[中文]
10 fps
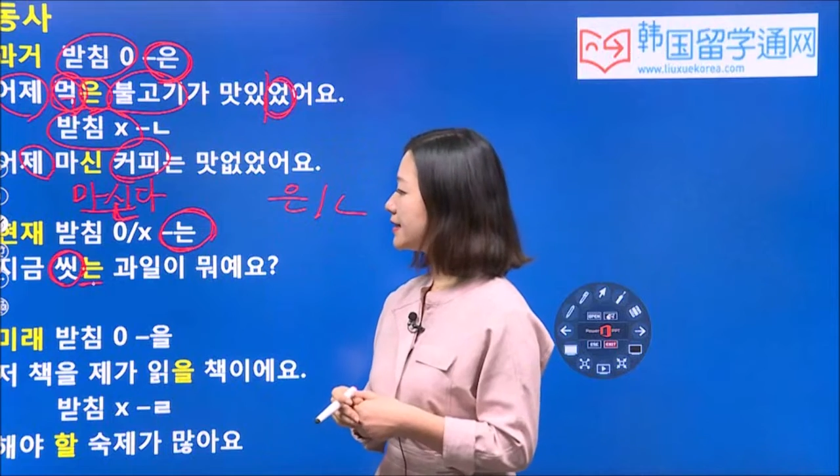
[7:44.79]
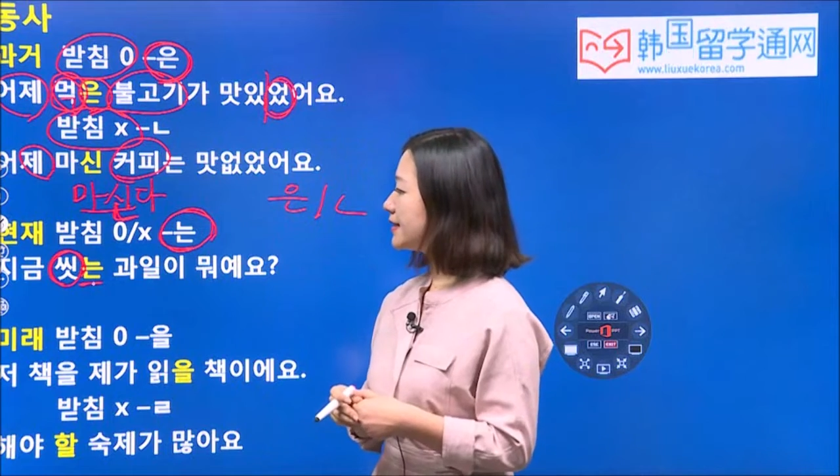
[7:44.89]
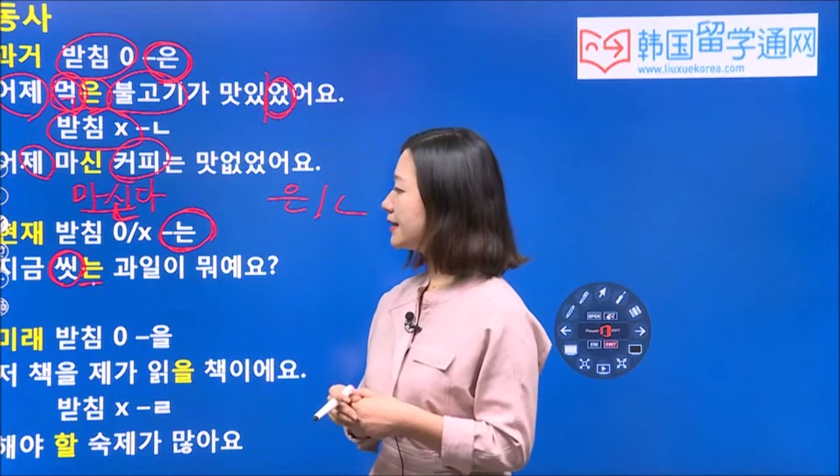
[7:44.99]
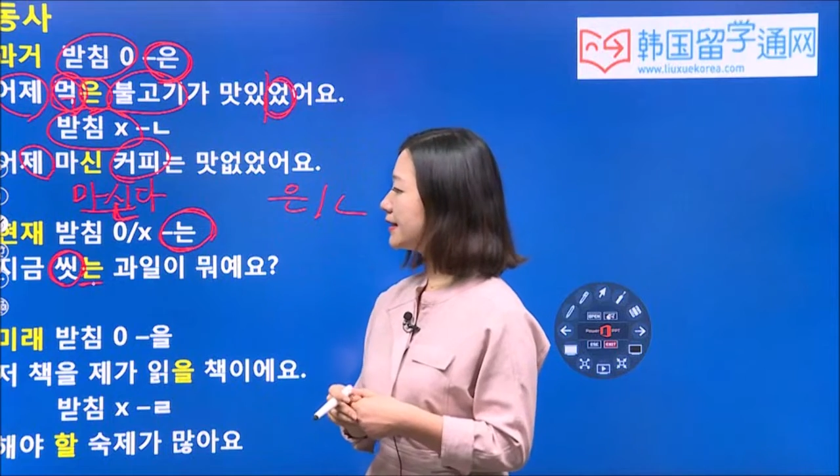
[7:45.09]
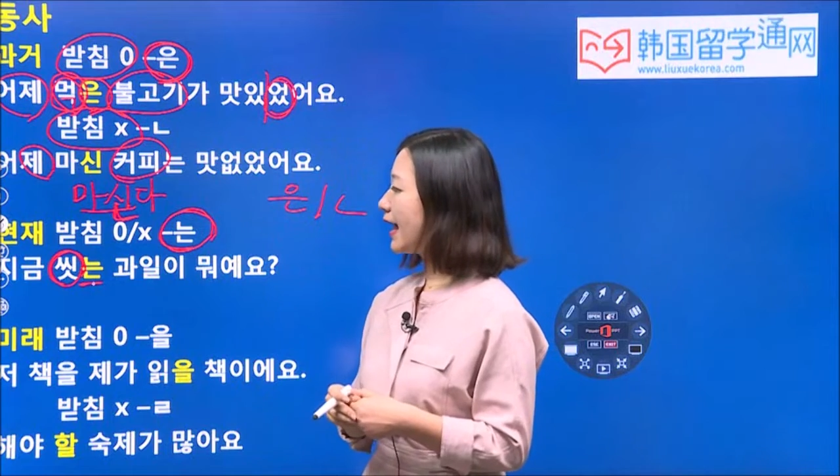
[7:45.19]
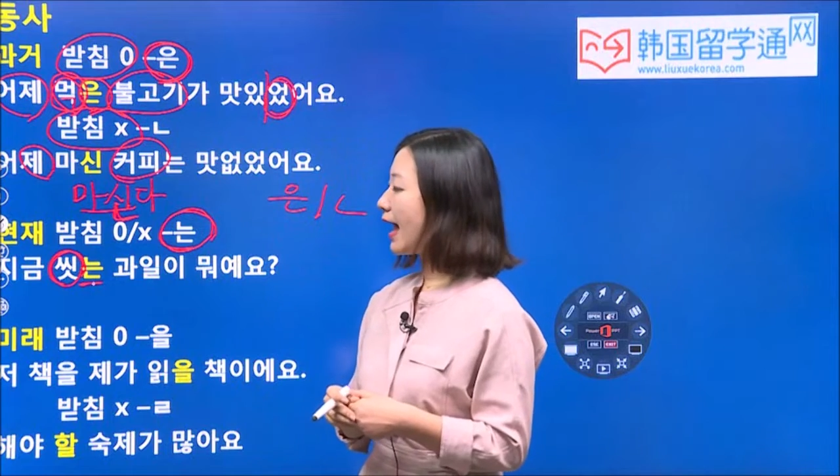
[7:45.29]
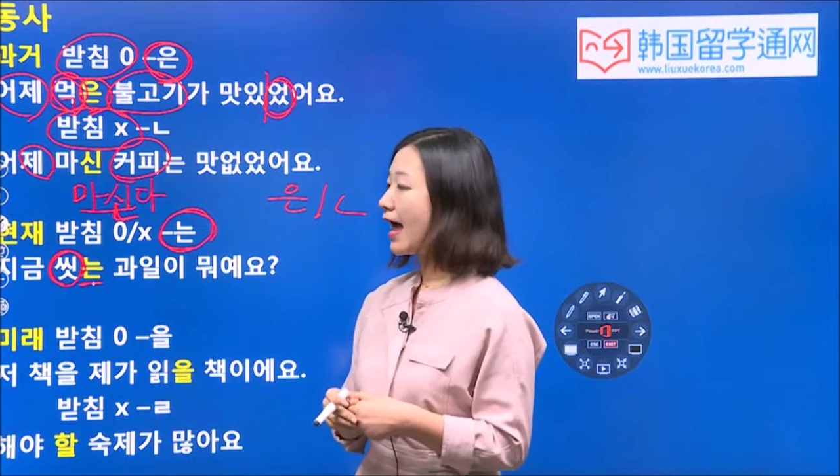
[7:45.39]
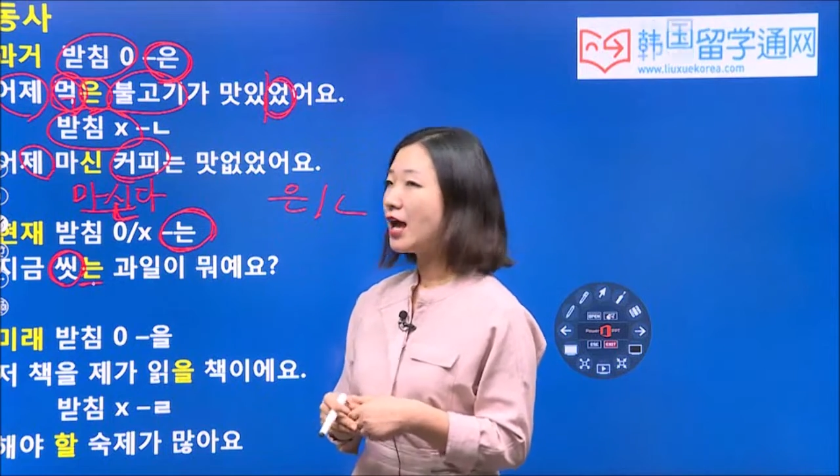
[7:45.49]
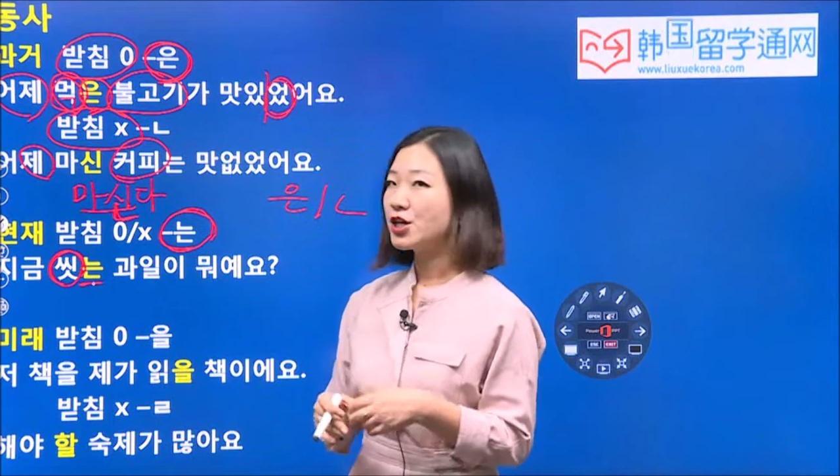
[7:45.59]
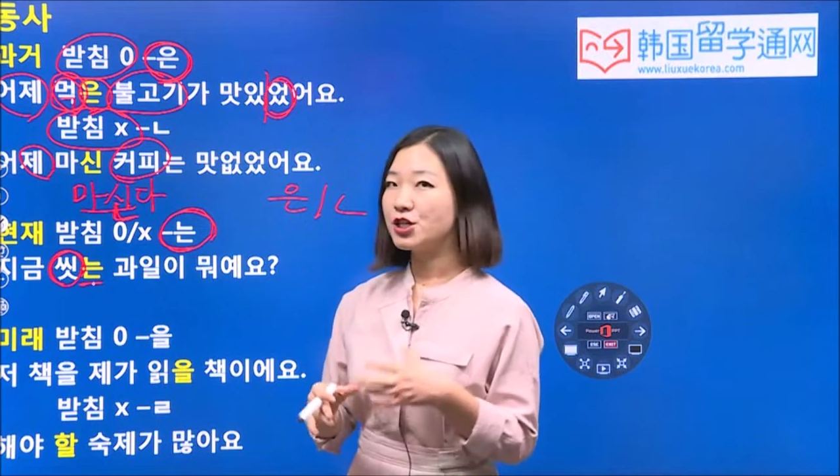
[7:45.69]
洗
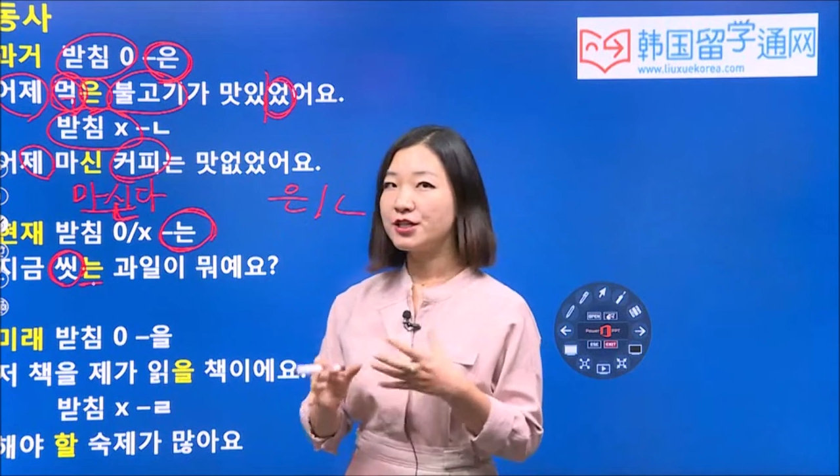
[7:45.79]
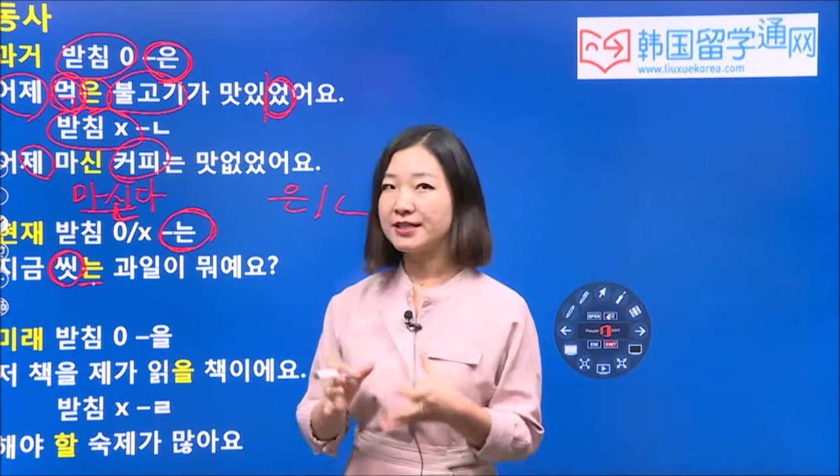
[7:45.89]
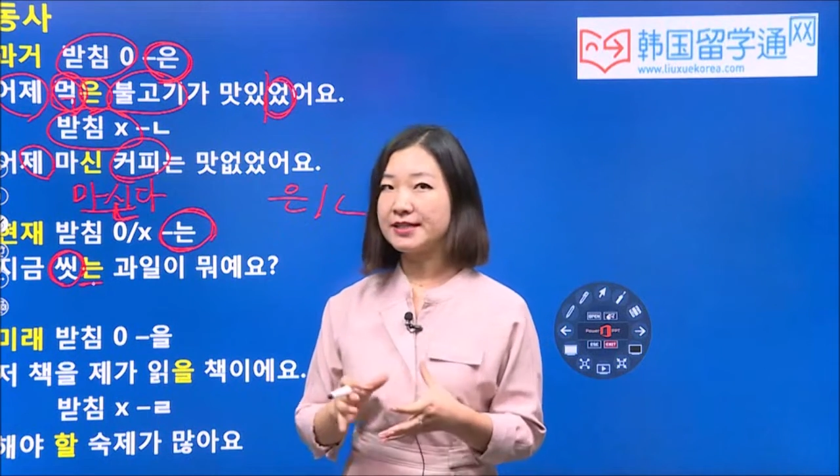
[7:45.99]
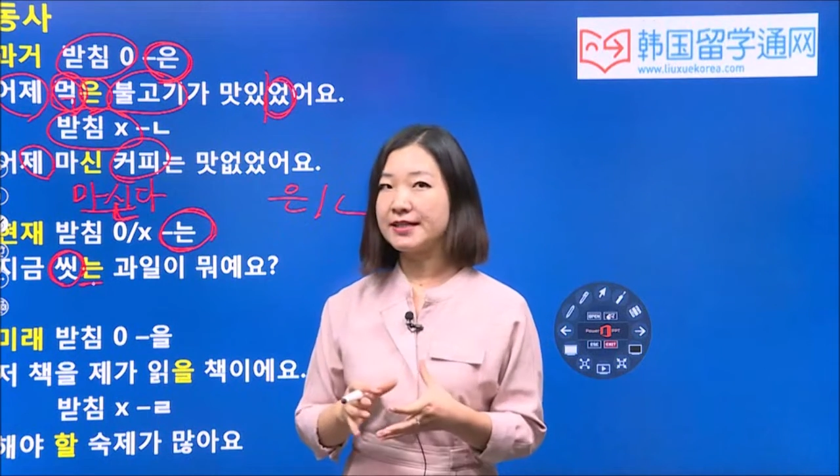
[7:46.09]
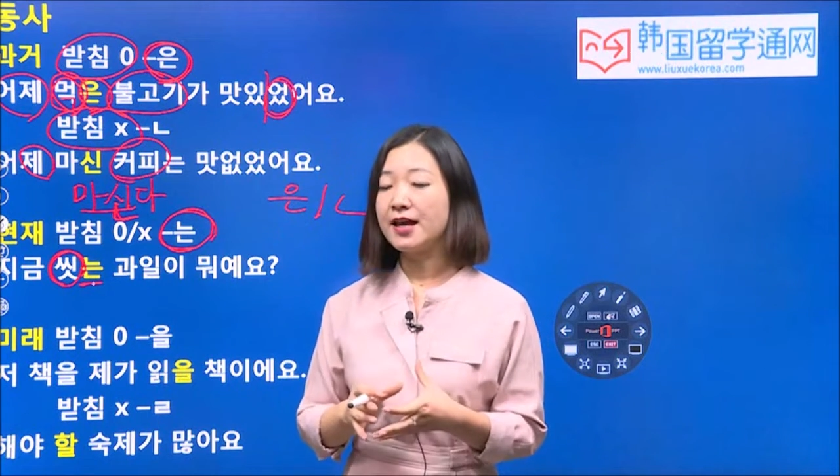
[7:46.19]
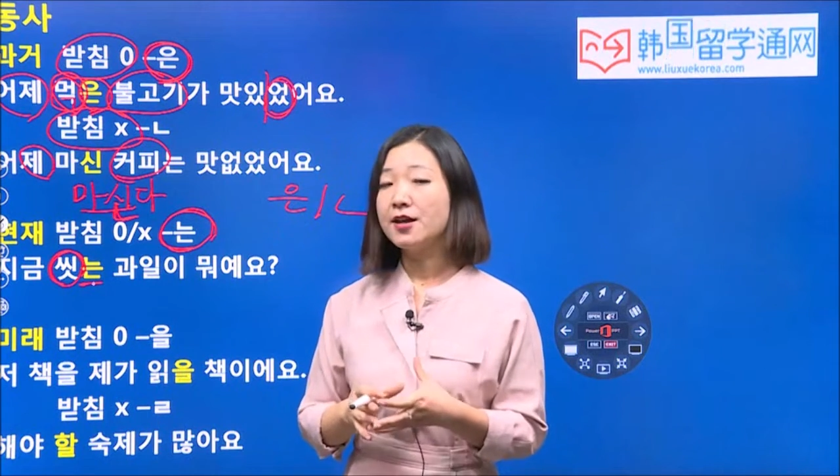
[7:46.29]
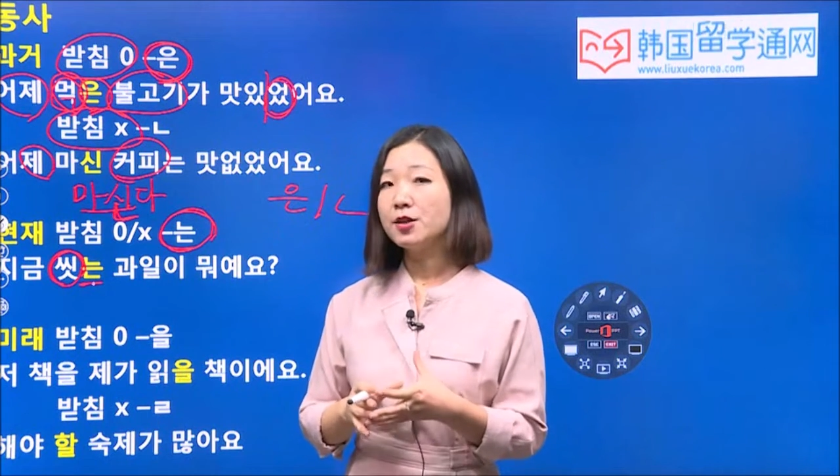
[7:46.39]
哒是洗。